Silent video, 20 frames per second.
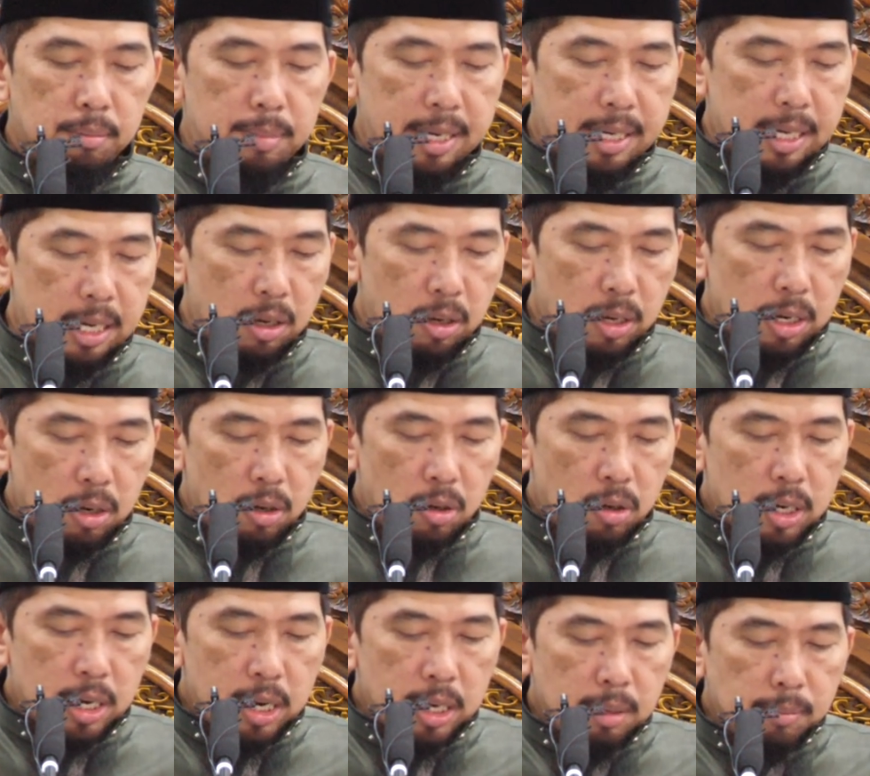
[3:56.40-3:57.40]
Maka
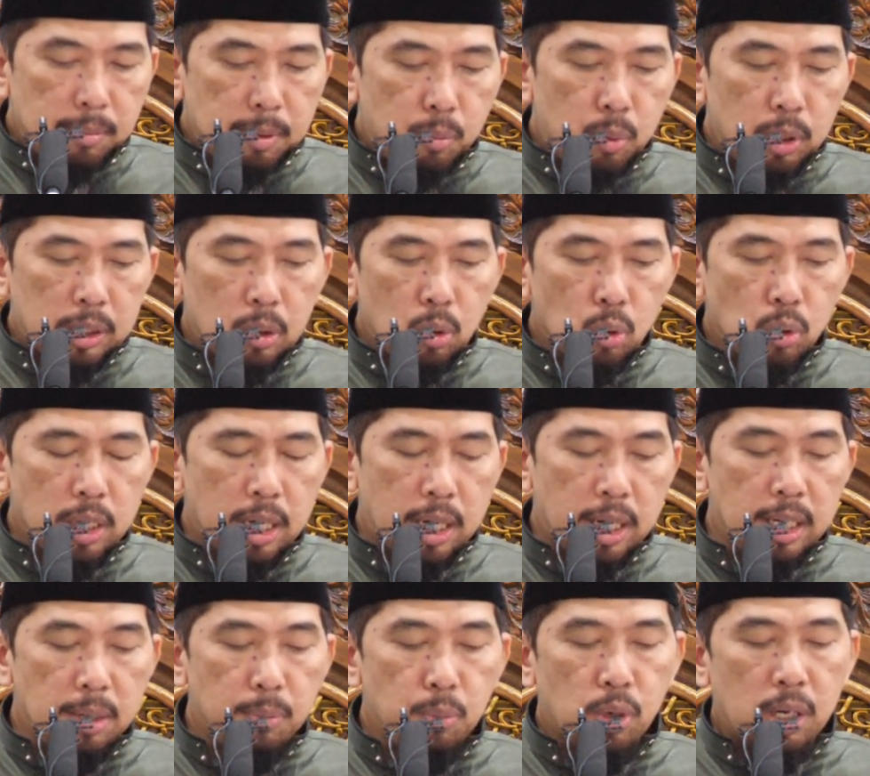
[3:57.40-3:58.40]
orang-orang yang membuat
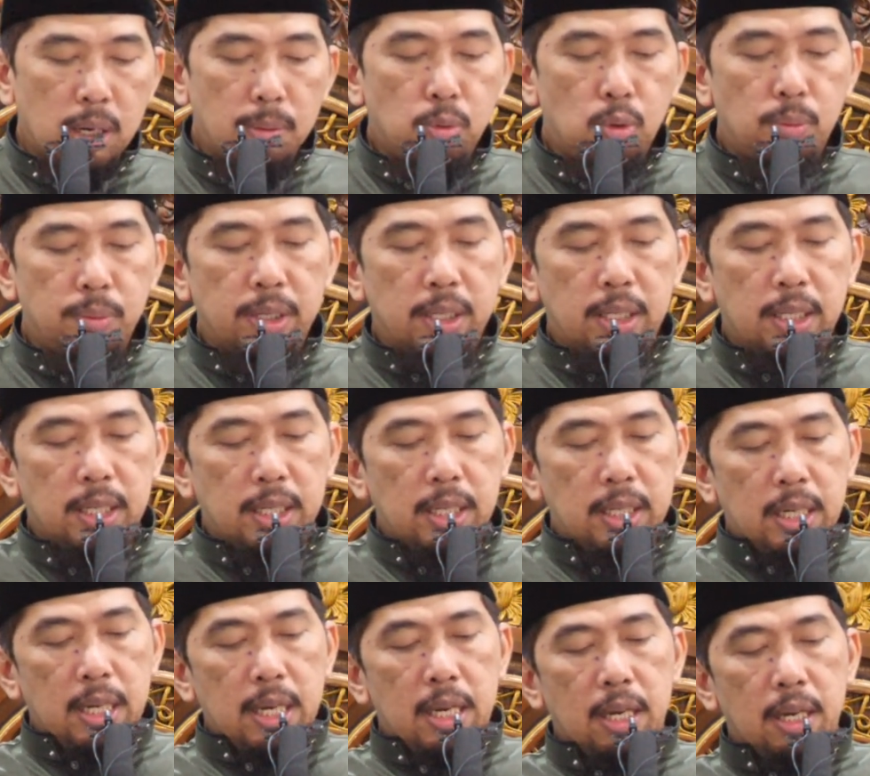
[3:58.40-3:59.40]
kerusakan di muka bumi
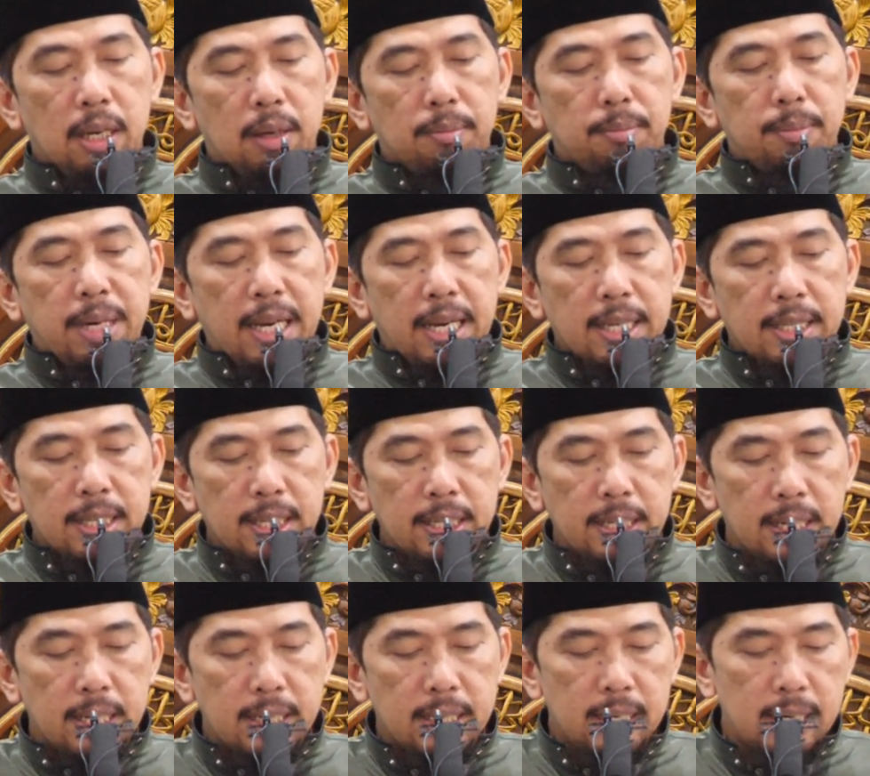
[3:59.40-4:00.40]
ini
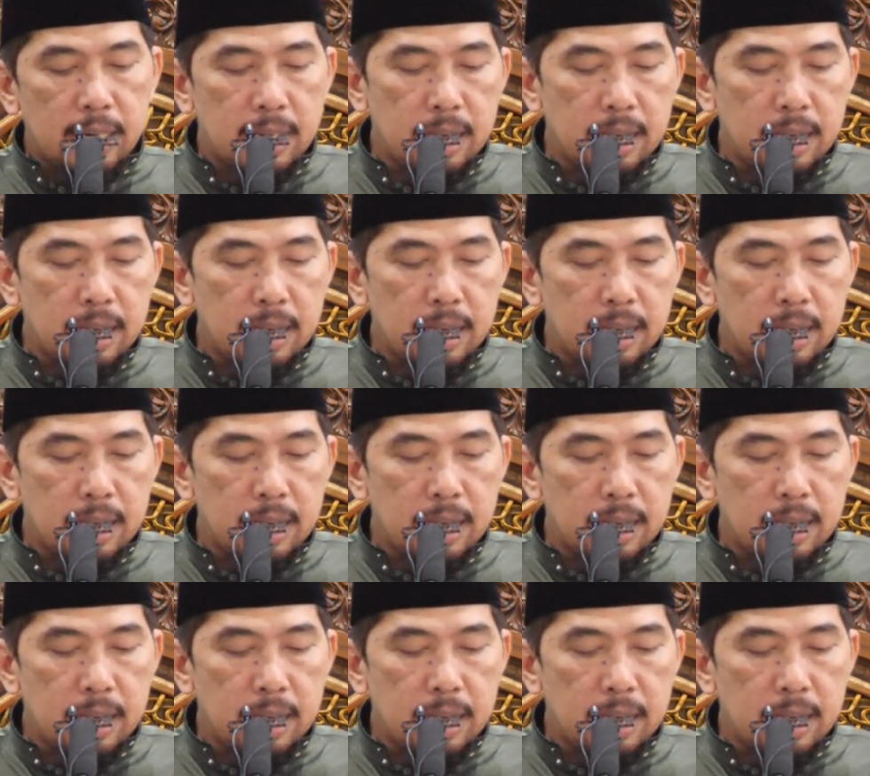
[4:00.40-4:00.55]
balasannya